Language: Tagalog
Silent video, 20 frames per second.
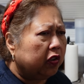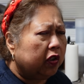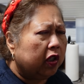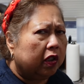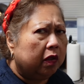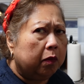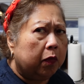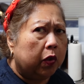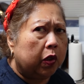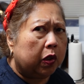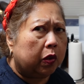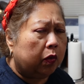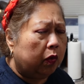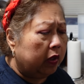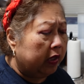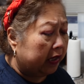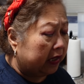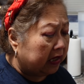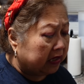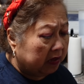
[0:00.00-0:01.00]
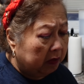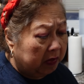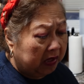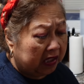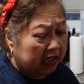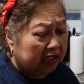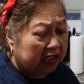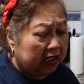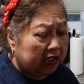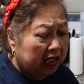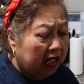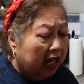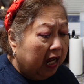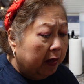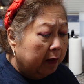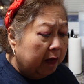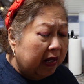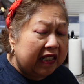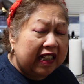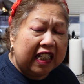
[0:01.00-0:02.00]
hindi mo i-cool eh, kasi mag-
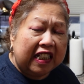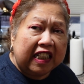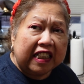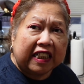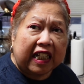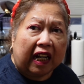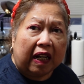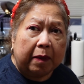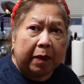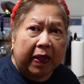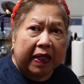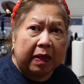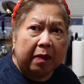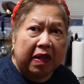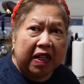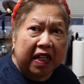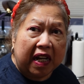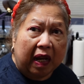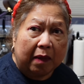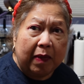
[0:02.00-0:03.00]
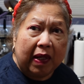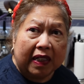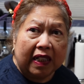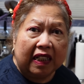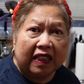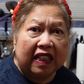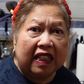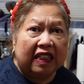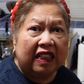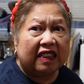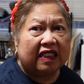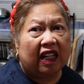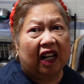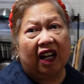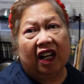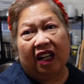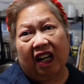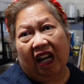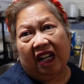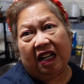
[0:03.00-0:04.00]
na. magigisa ka pa naman eh. Habang nagigisa
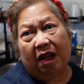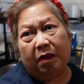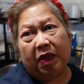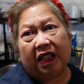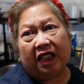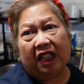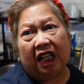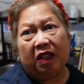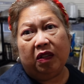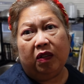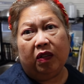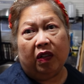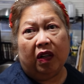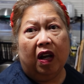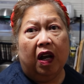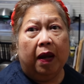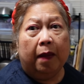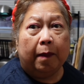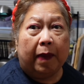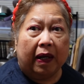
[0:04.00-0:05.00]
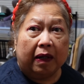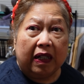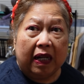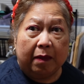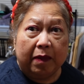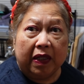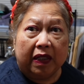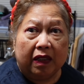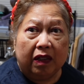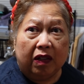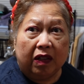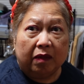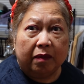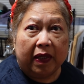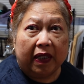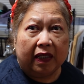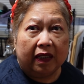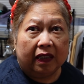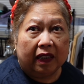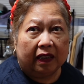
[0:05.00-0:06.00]
ka, lalamig na yon. Pag lamig na yun,
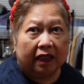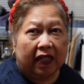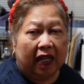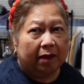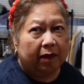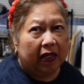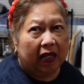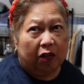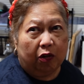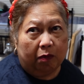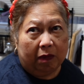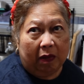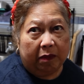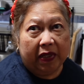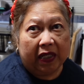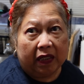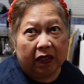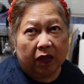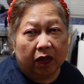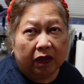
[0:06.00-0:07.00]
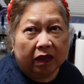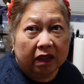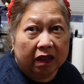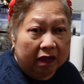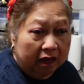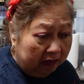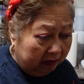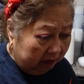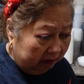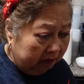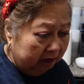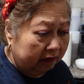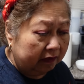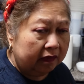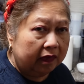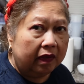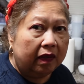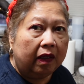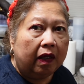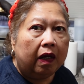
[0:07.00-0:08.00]
by the time na lumamig Masarap yun. din to sa
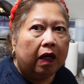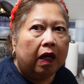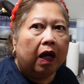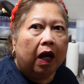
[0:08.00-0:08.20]
galunggong.